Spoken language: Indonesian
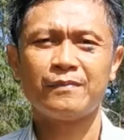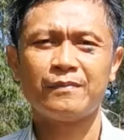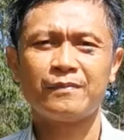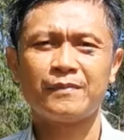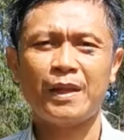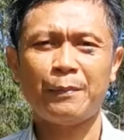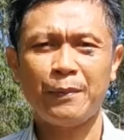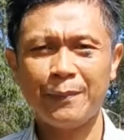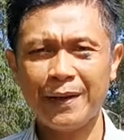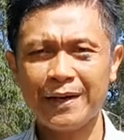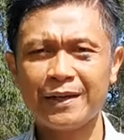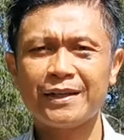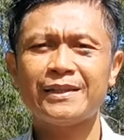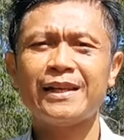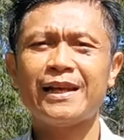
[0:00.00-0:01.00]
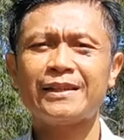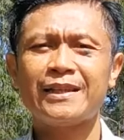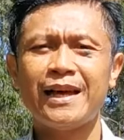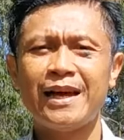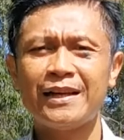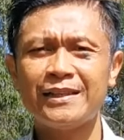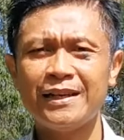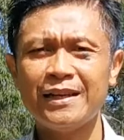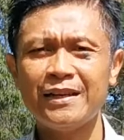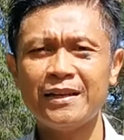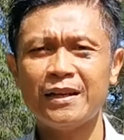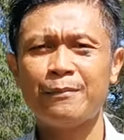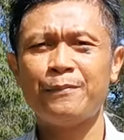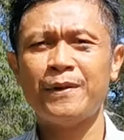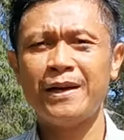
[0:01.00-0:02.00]
Tapi pada kenyataannya
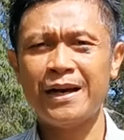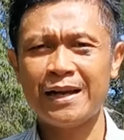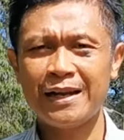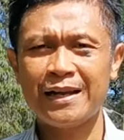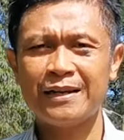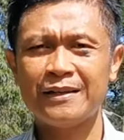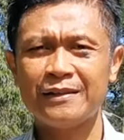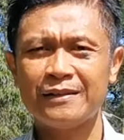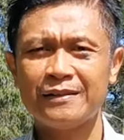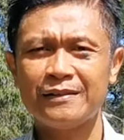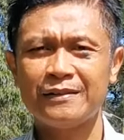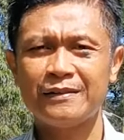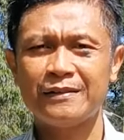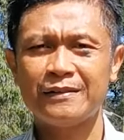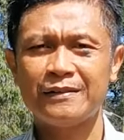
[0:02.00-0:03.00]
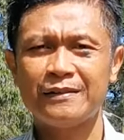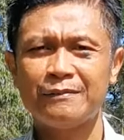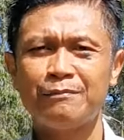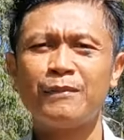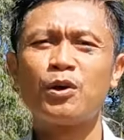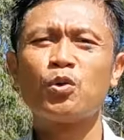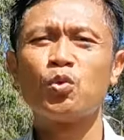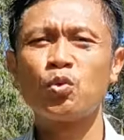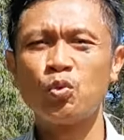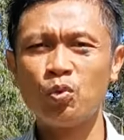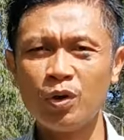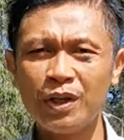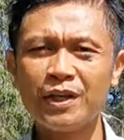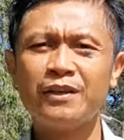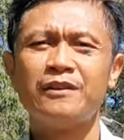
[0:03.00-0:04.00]
kebenaran
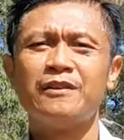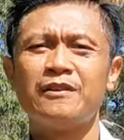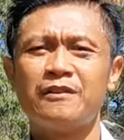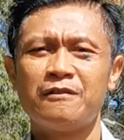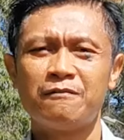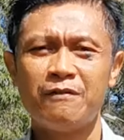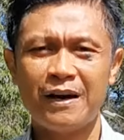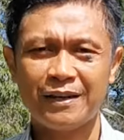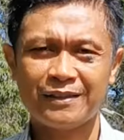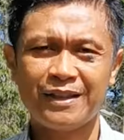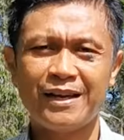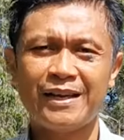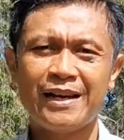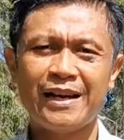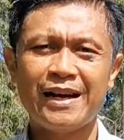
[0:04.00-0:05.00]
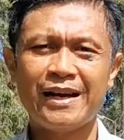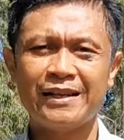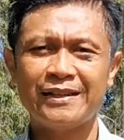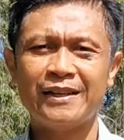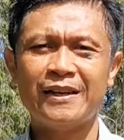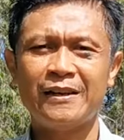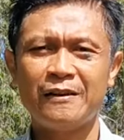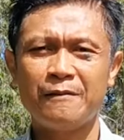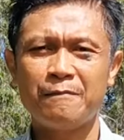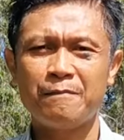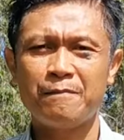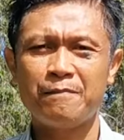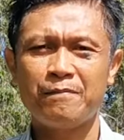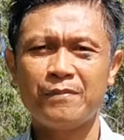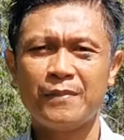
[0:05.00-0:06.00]
mengungguli fakta yang ada.
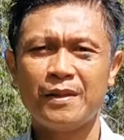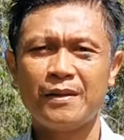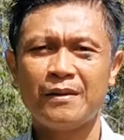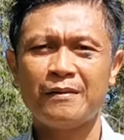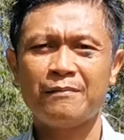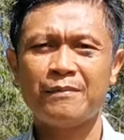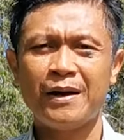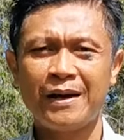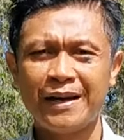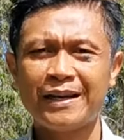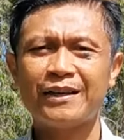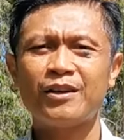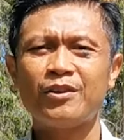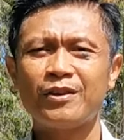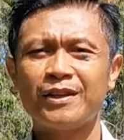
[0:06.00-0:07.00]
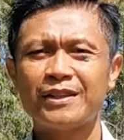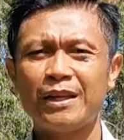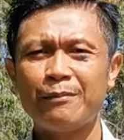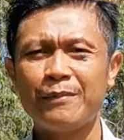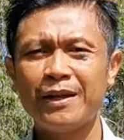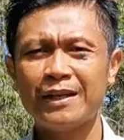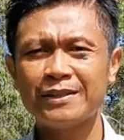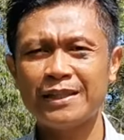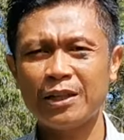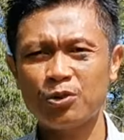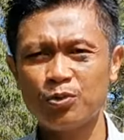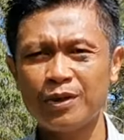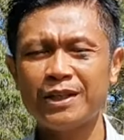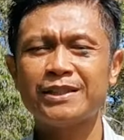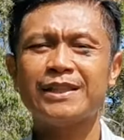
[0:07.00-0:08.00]
Bahkan kalau kita melihat satu
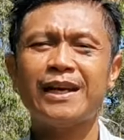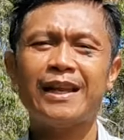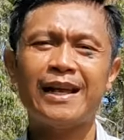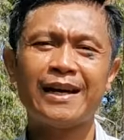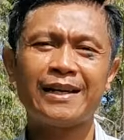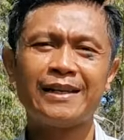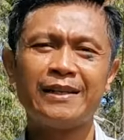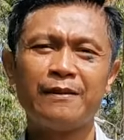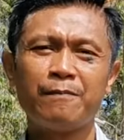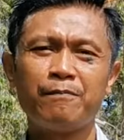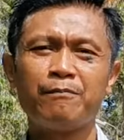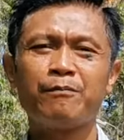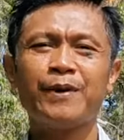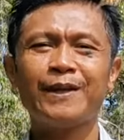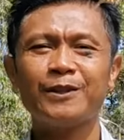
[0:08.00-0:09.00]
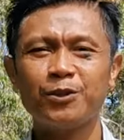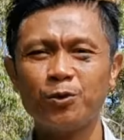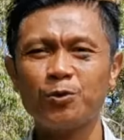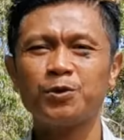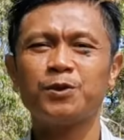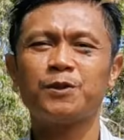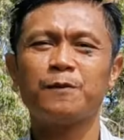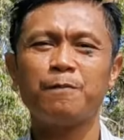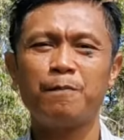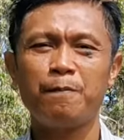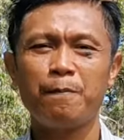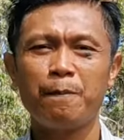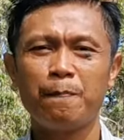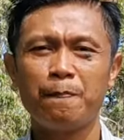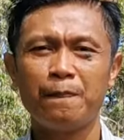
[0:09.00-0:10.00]
kisah lagi, Petrus
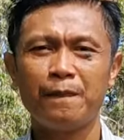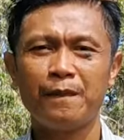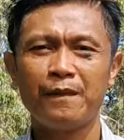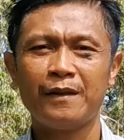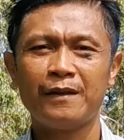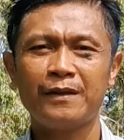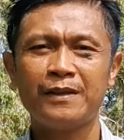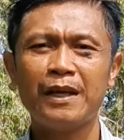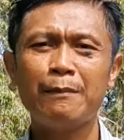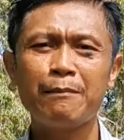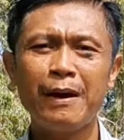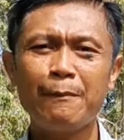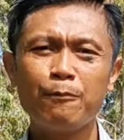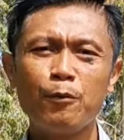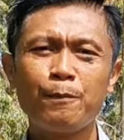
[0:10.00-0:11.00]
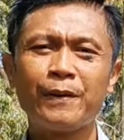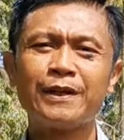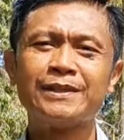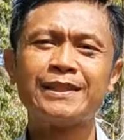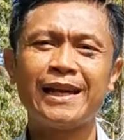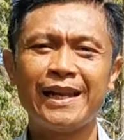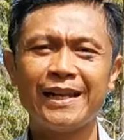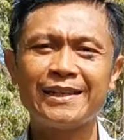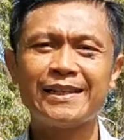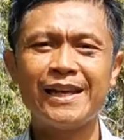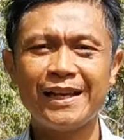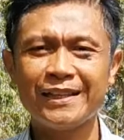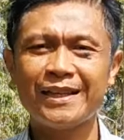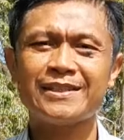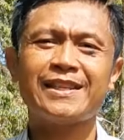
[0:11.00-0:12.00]
dia mampu berjalan di
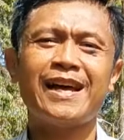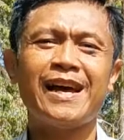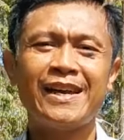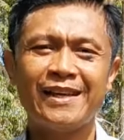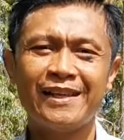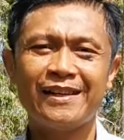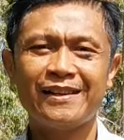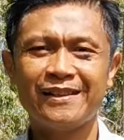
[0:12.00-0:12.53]
atas air